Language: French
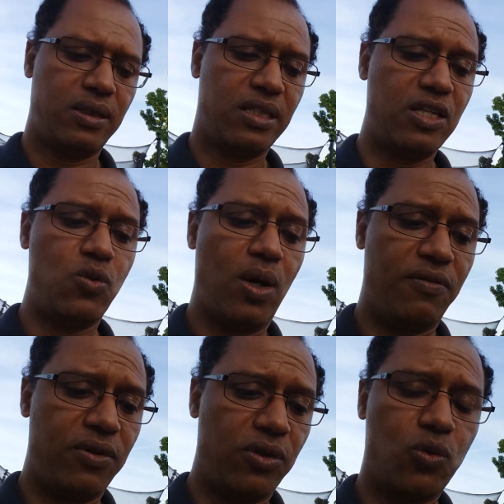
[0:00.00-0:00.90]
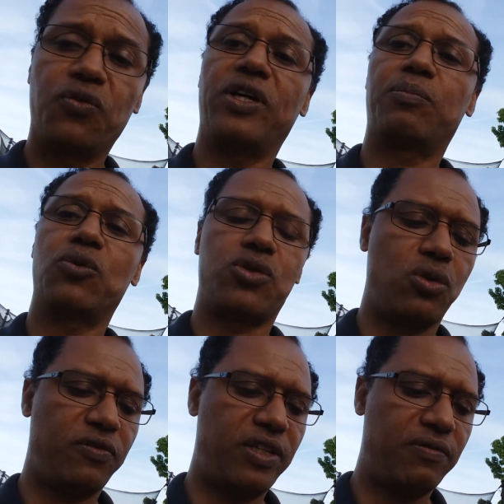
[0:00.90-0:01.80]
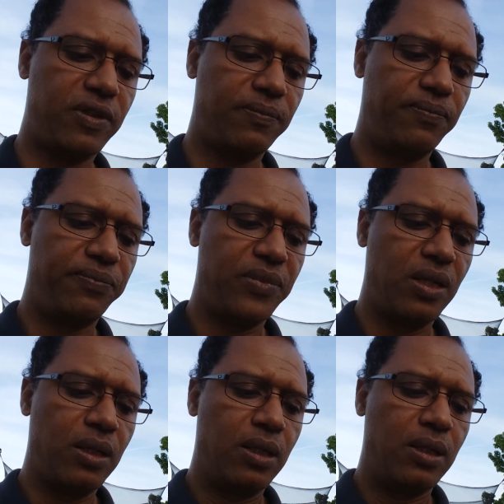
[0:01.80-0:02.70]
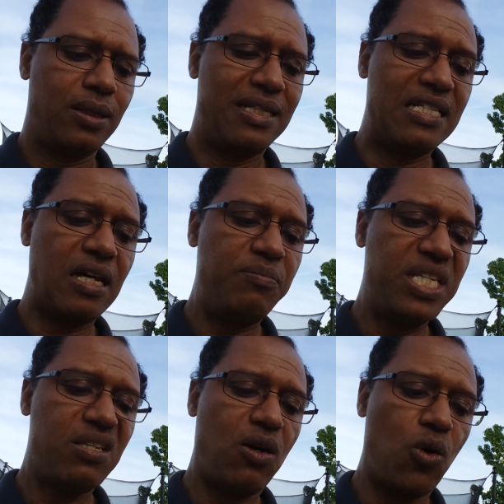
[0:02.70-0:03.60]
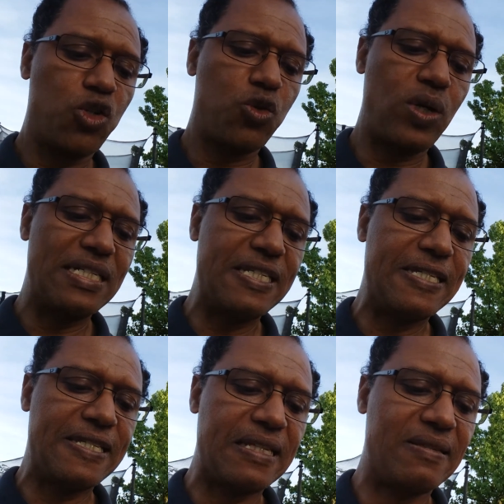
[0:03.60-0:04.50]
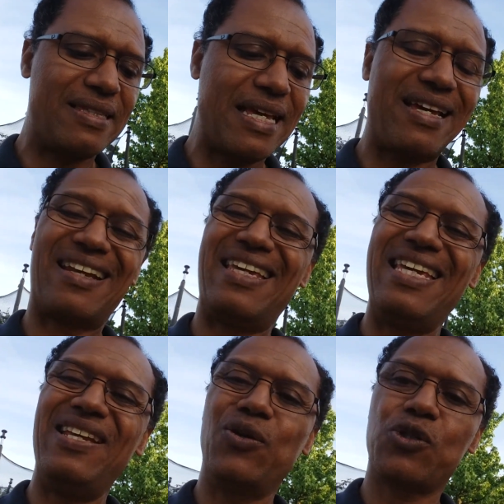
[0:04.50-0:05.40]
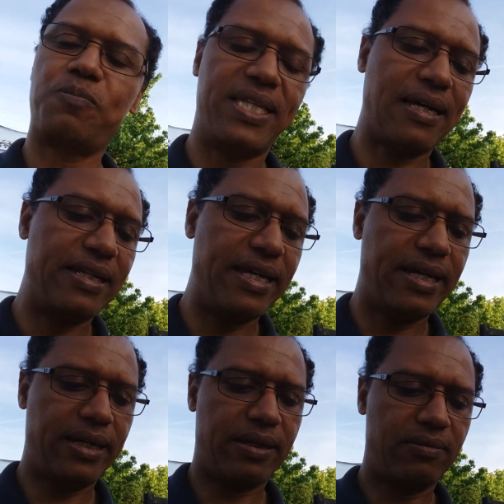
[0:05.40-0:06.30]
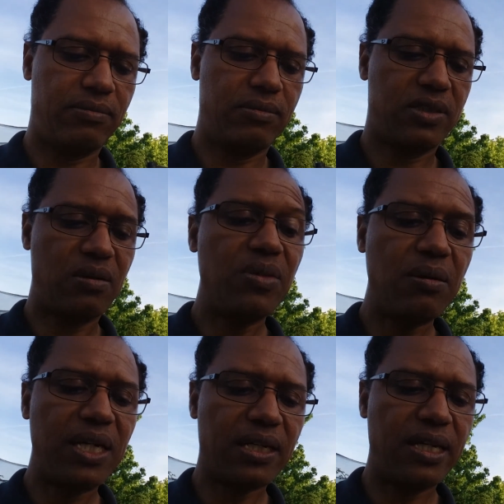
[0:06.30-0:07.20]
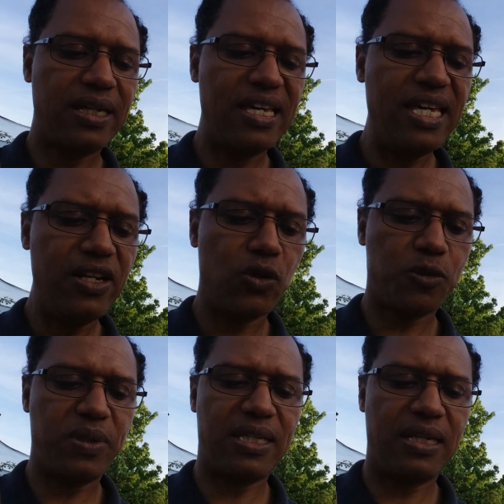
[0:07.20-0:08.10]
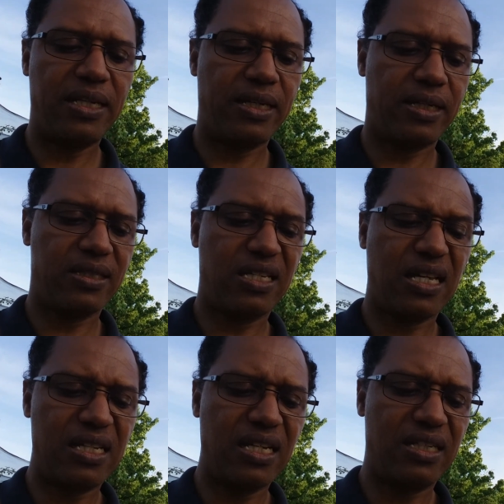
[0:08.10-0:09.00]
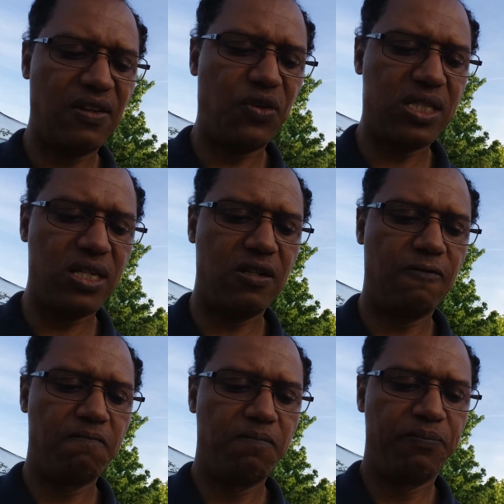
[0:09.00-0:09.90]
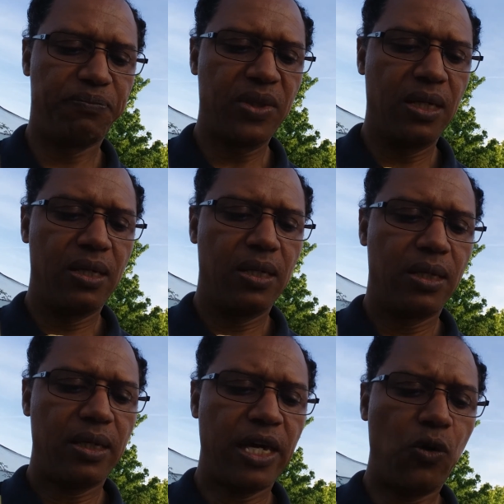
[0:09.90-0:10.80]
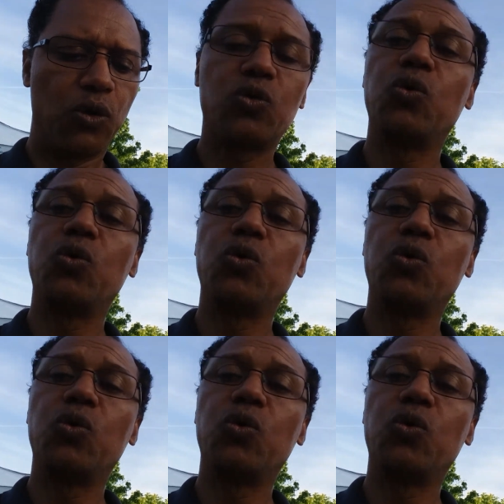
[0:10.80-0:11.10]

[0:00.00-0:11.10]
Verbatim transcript: et qui doivent euh, tout faire pour survivre. Des habitants ont choisi cette terre inhospitalière, c'est bien marqué inhospitalière, c'est-à-dire difficile, et ont